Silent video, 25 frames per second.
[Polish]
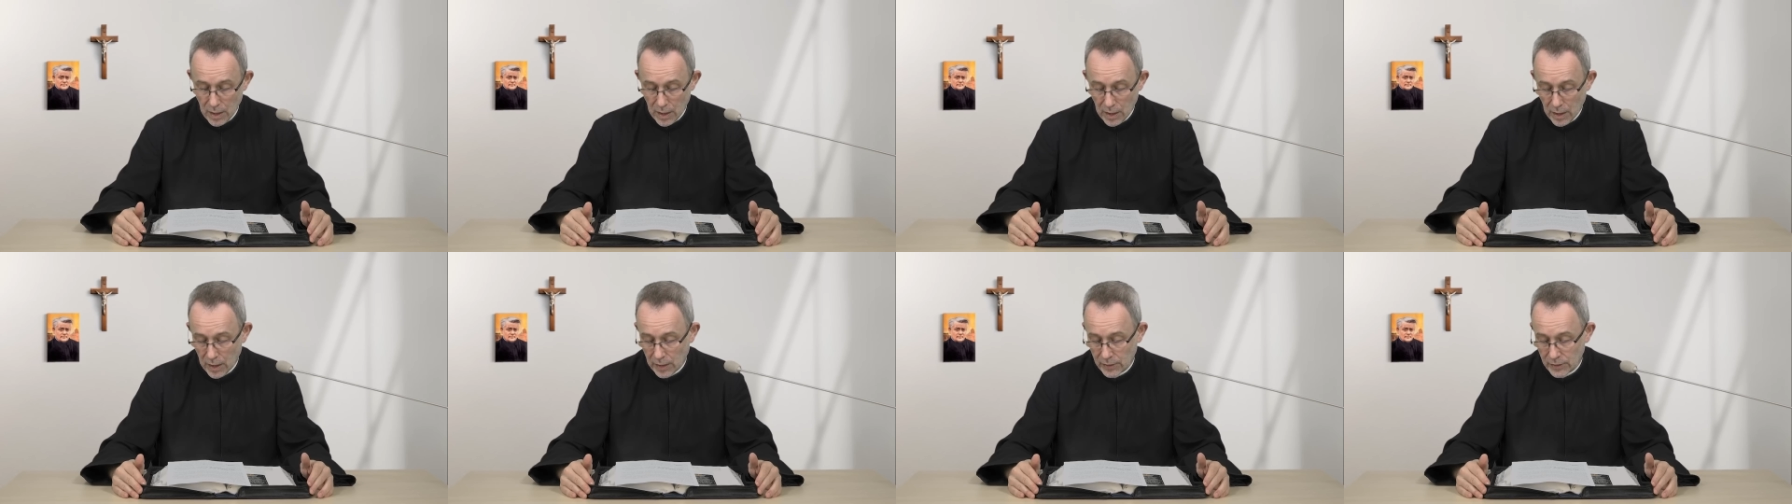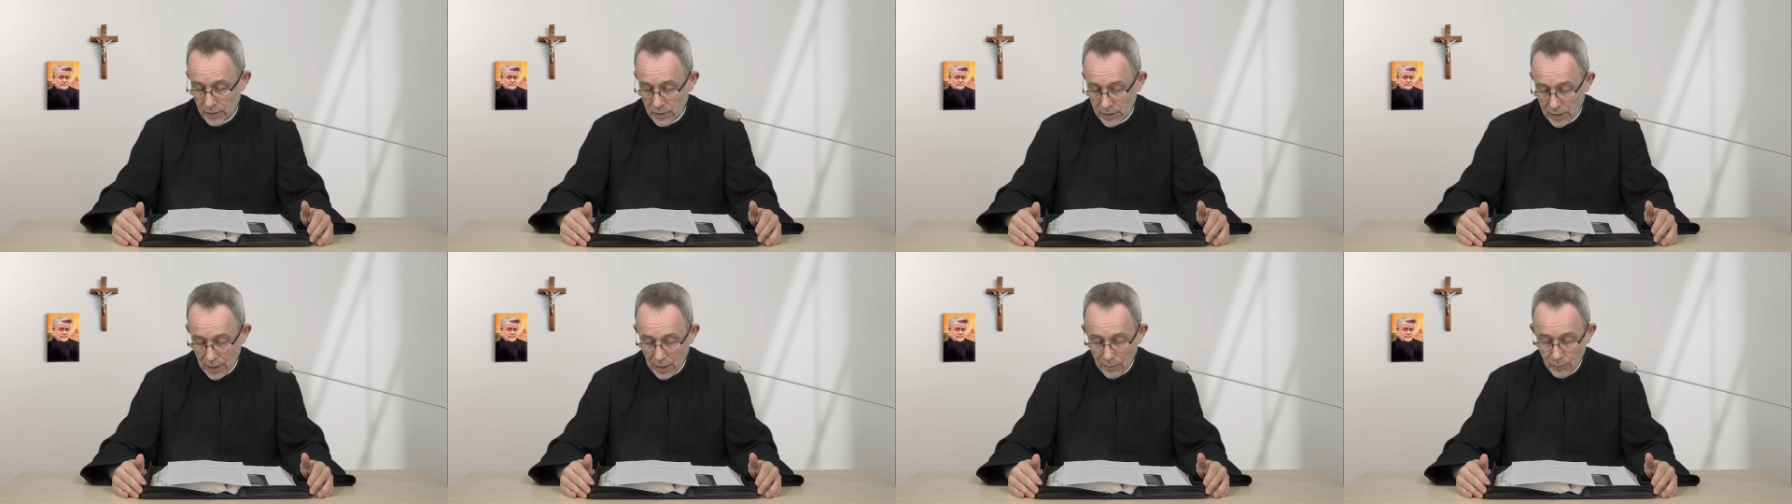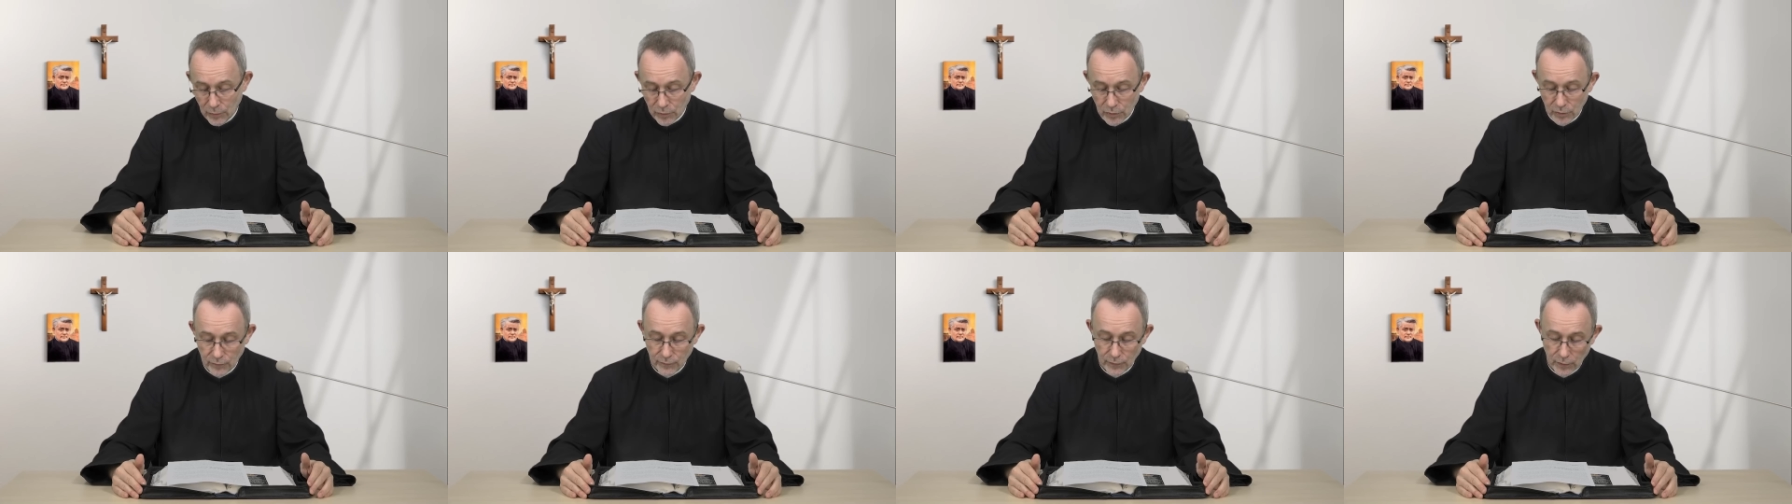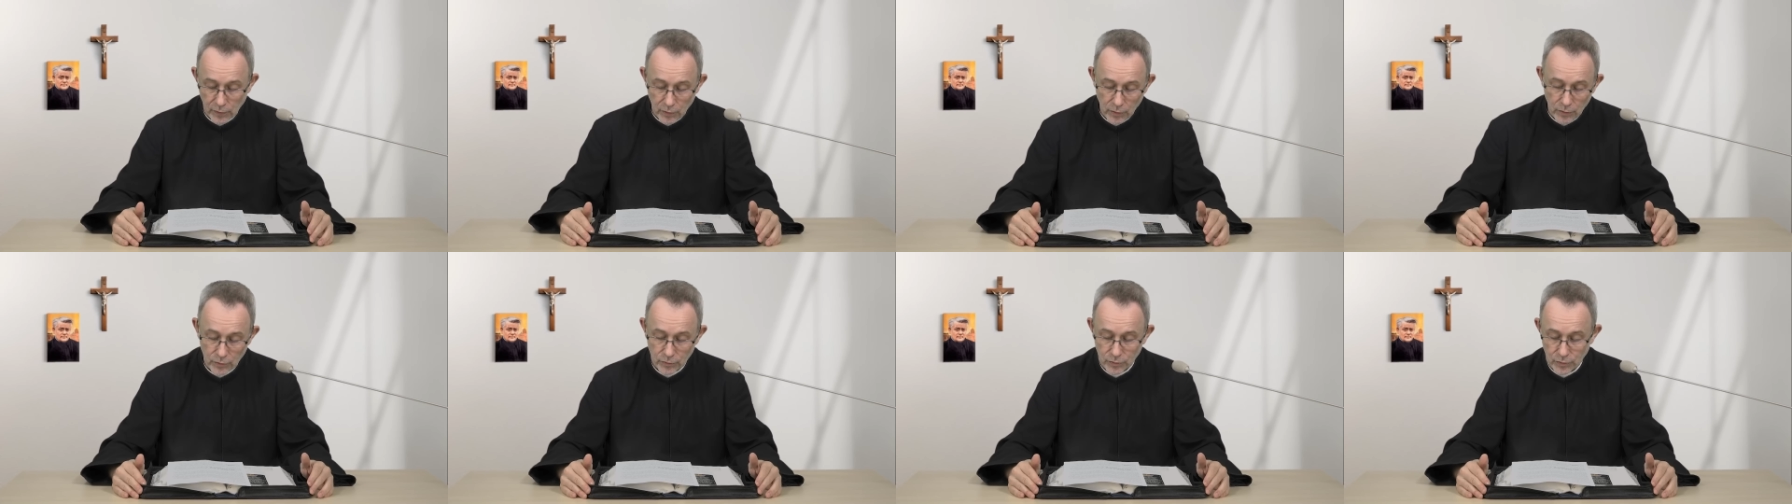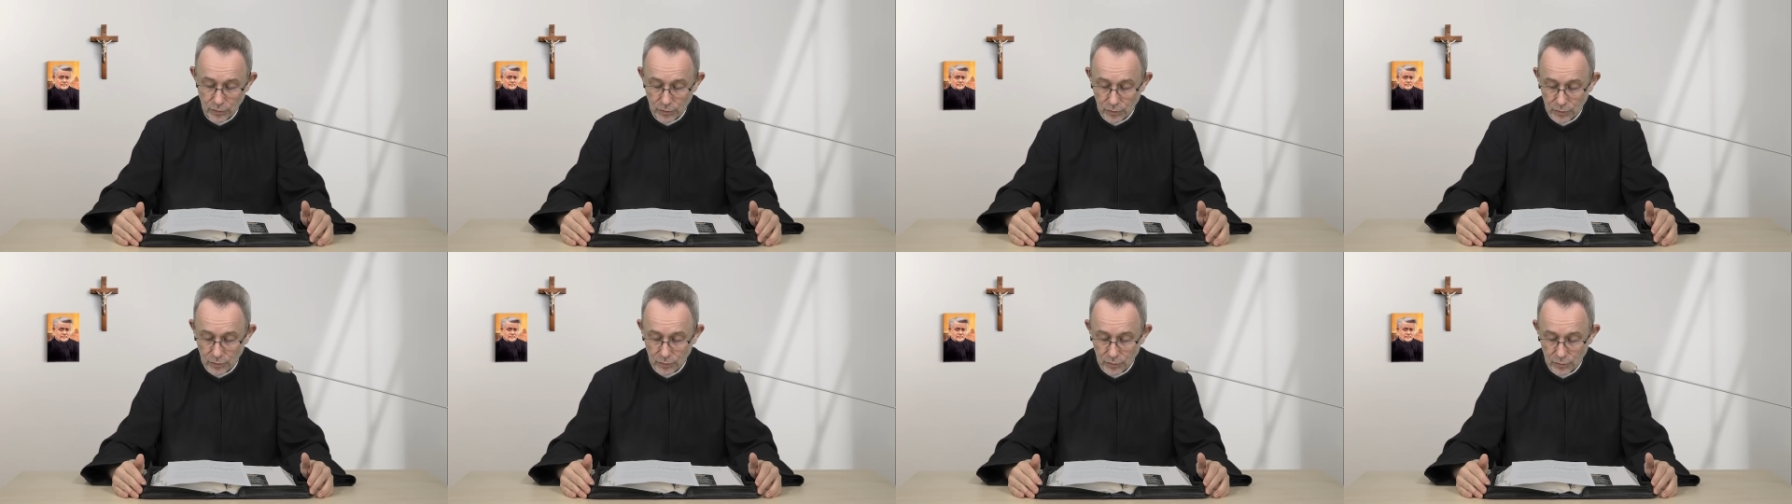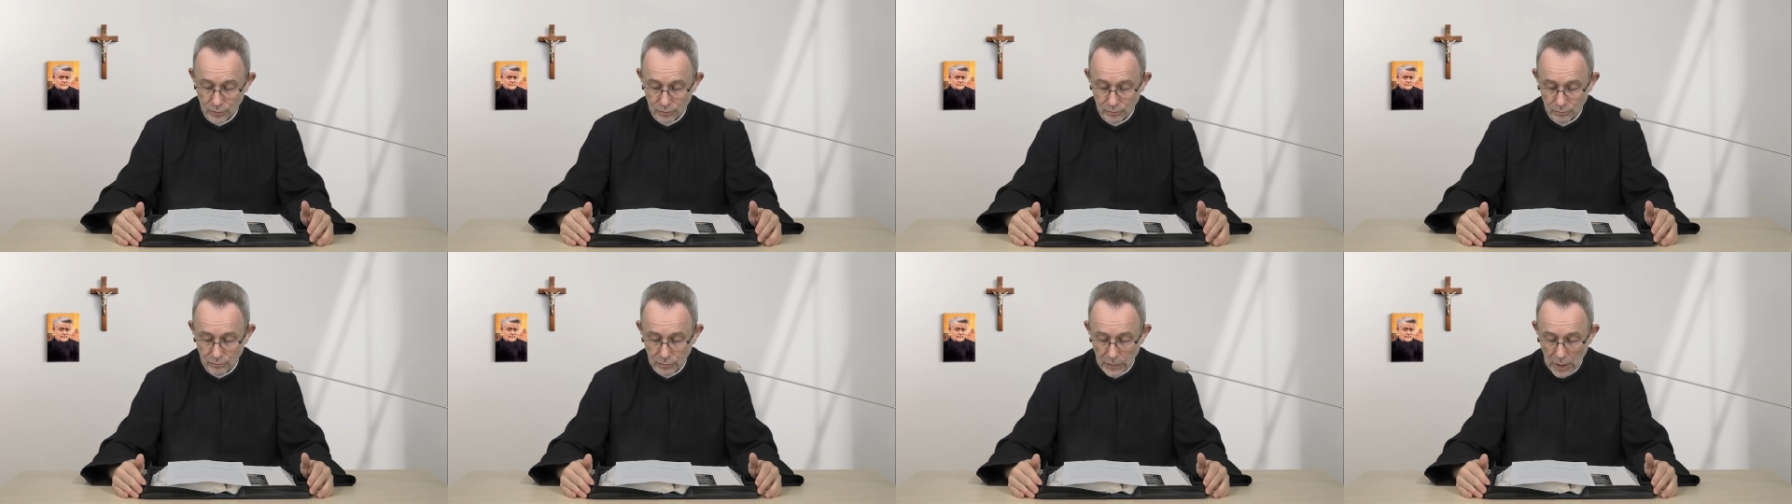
ani za mąż wychodzić.